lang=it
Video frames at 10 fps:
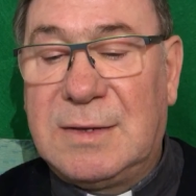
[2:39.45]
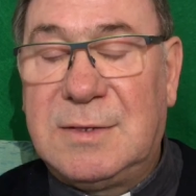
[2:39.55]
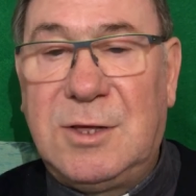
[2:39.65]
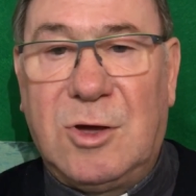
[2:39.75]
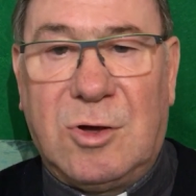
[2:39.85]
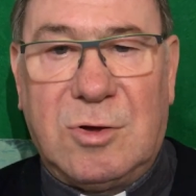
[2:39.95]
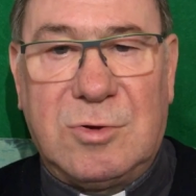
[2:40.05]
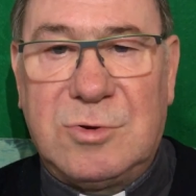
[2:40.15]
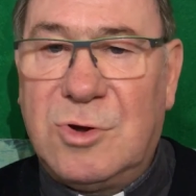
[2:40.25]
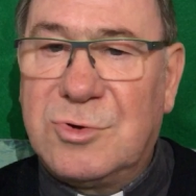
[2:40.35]

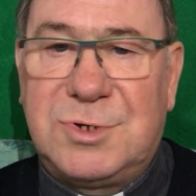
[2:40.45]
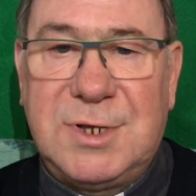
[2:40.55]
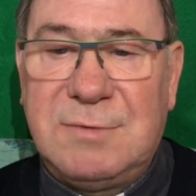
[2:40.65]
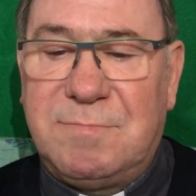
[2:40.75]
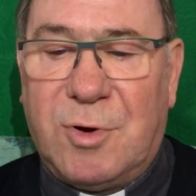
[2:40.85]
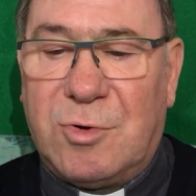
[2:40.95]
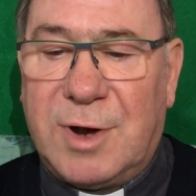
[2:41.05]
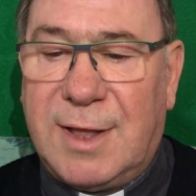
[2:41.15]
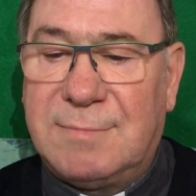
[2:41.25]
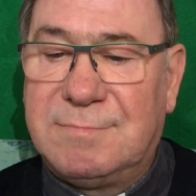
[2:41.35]
Dio non si
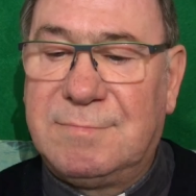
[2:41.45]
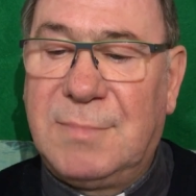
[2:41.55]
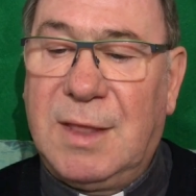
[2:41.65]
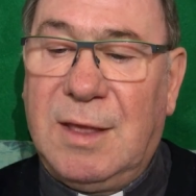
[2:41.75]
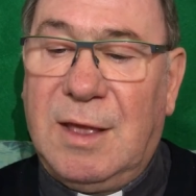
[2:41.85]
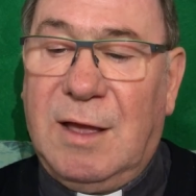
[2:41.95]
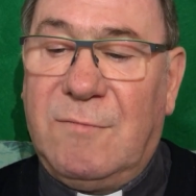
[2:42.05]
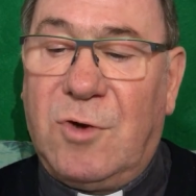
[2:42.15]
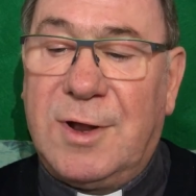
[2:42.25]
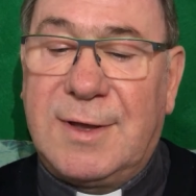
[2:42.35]
impone,
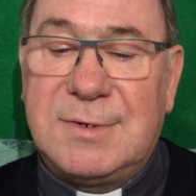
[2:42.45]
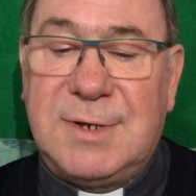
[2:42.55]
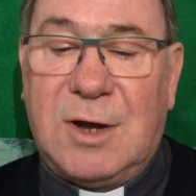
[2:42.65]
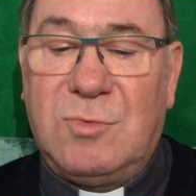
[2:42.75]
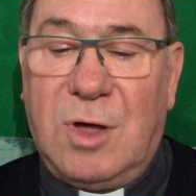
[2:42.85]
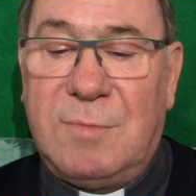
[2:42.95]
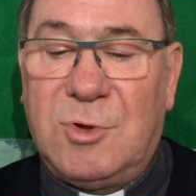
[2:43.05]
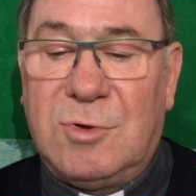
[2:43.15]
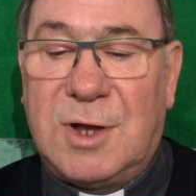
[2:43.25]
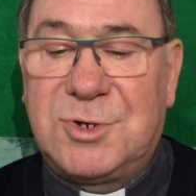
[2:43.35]
vuole che sia
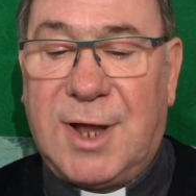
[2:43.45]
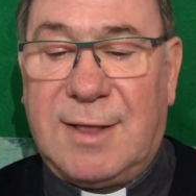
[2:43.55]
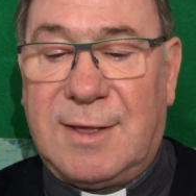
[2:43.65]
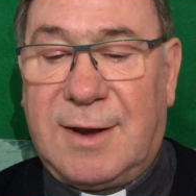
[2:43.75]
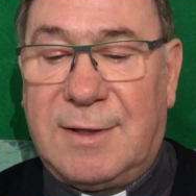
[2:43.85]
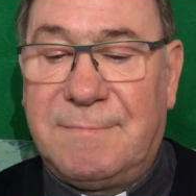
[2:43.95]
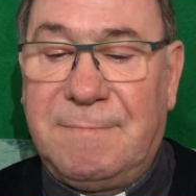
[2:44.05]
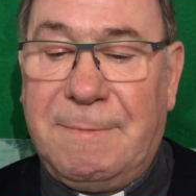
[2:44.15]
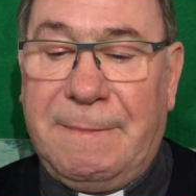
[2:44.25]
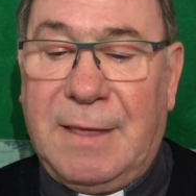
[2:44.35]
l'uomo a scegliere,
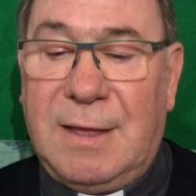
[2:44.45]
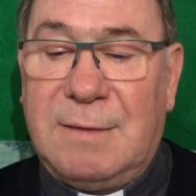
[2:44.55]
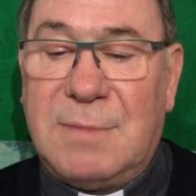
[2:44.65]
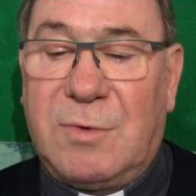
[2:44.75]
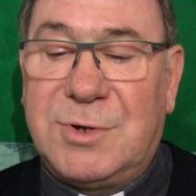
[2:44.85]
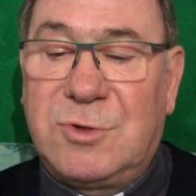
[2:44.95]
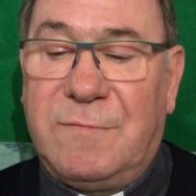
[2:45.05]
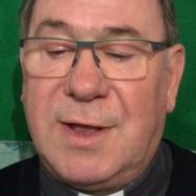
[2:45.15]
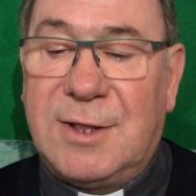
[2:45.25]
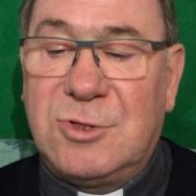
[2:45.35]
ma questo
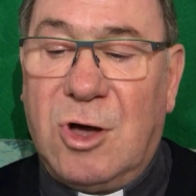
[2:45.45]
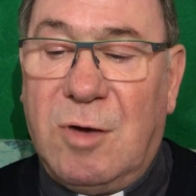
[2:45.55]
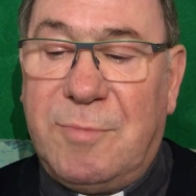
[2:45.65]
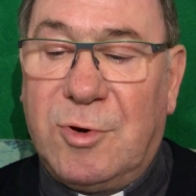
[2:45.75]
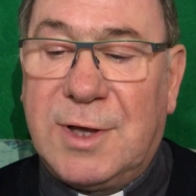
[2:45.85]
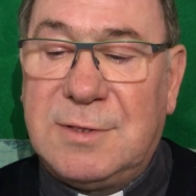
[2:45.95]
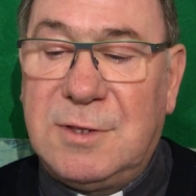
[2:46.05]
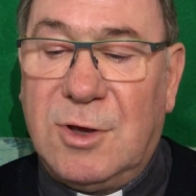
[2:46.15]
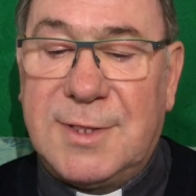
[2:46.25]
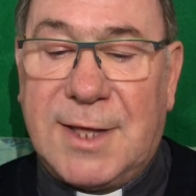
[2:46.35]
viene dopo che
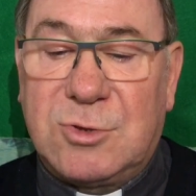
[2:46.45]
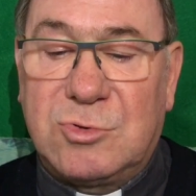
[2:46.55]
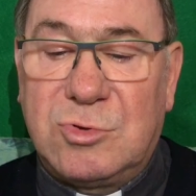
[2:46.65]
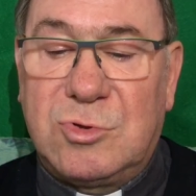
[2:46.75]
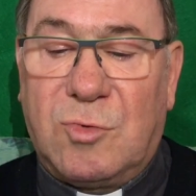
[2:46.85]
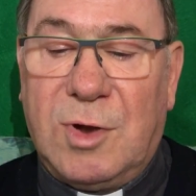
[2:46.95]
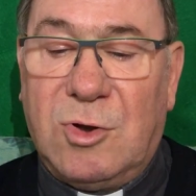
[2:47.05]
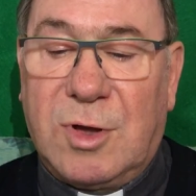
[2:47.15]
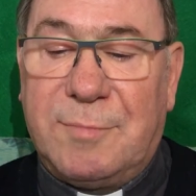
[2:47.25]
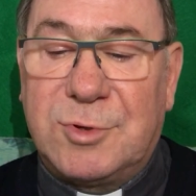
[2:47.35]
Dio ha dato tutto
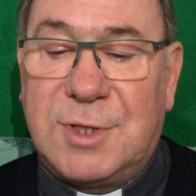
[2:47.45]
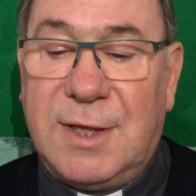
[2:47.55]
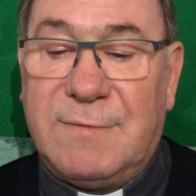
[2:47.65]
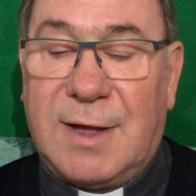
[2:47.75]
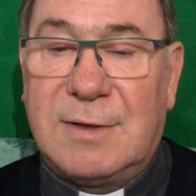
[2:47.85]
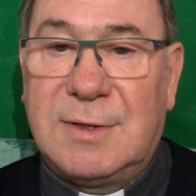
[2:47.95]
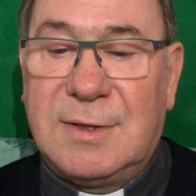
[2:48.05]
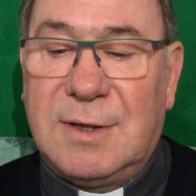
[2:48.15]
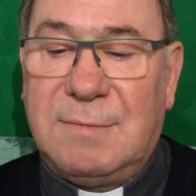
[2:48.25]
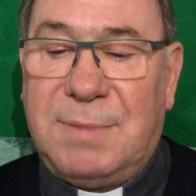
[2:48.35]
quello che poteva
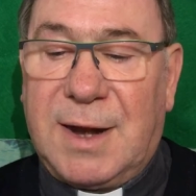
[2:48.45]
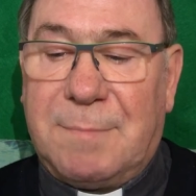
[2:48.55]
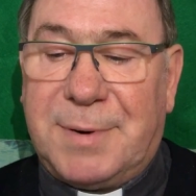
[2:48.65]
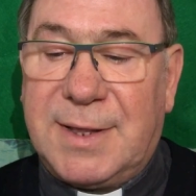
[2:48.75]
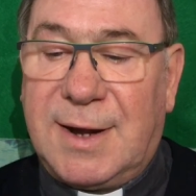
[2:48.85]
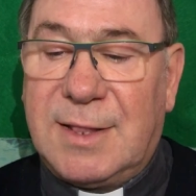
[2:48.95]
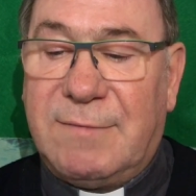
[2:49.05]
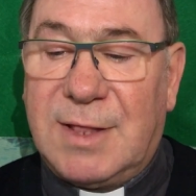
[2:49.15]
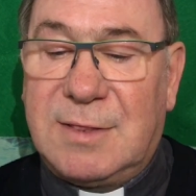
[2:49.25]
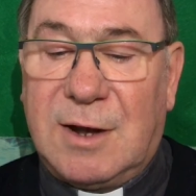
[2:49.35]
per aprire
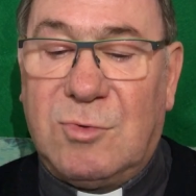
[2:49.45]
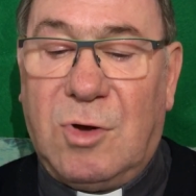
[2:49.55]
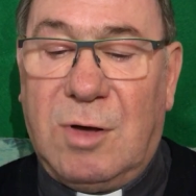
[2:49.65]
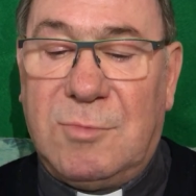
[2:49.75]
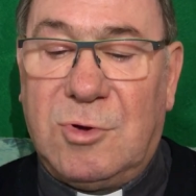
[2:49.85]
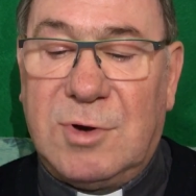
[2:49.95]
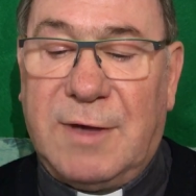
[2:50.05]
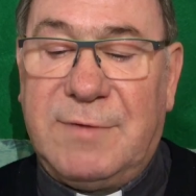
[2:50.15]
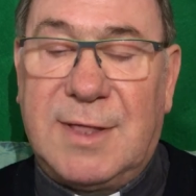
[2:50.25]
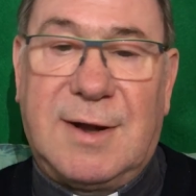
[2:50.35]
davanti all'uomo
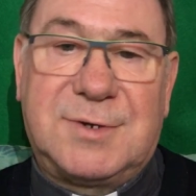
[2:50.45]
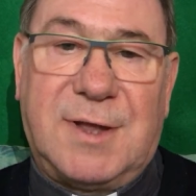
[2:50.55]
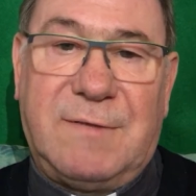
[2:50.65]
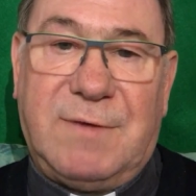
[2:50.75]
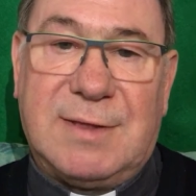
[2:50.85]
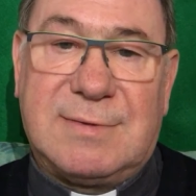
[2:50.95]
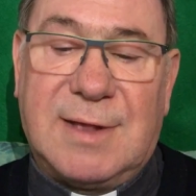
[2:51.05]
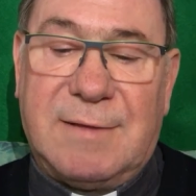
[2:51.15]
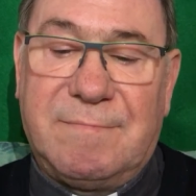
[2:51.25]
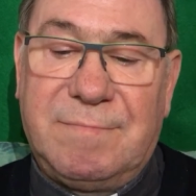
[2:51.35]
la via della
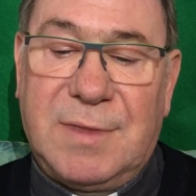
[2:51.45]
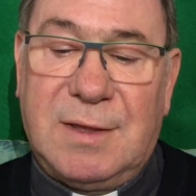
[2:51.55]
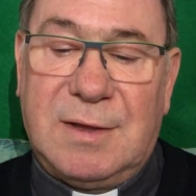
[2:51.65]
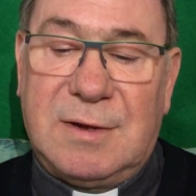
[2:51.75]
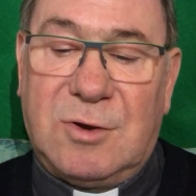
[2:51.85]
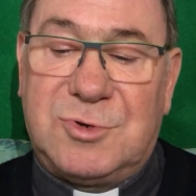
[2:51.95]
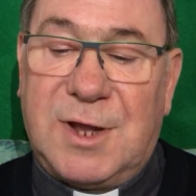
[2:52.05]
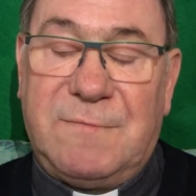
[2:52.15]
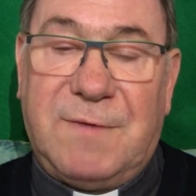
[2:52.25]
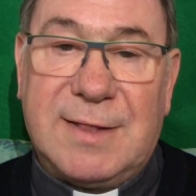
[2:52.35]
salvezza. Non
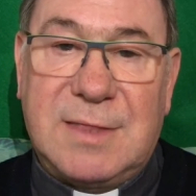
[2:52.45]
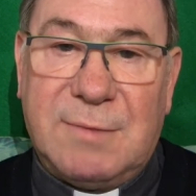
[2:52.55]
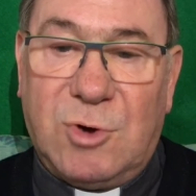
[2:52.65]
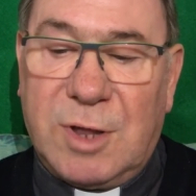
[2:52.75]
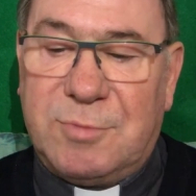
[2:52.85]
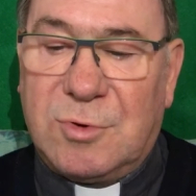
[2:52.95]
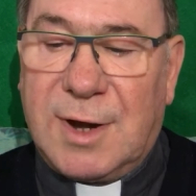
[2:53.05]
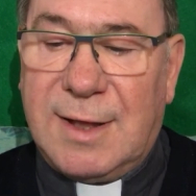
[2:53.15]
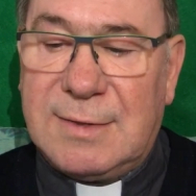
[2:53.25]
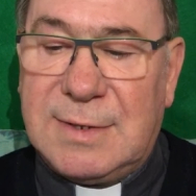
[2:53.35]
c'è infatti amore più
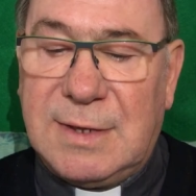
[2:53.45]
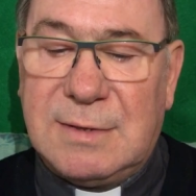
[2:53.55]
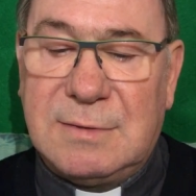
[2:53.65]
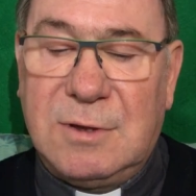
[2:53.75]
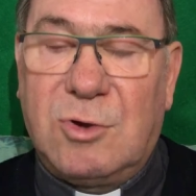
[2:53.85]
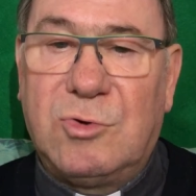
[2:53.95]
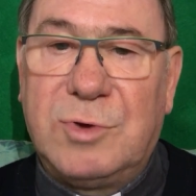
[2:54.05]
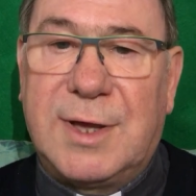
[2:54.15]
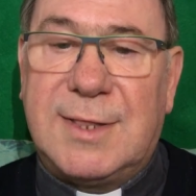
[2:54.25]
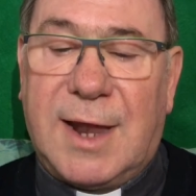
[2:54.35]
grande di colui
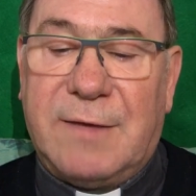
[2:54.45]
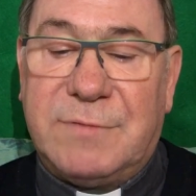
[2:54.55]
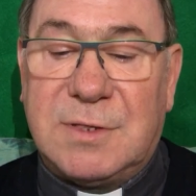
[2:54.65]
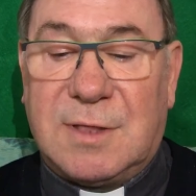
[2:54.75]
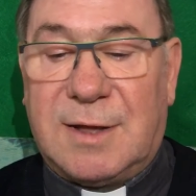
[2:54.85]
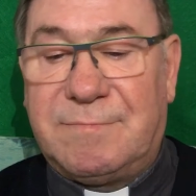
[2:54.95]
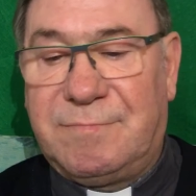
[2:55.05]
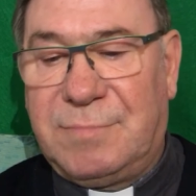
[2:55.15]
che dà la vita.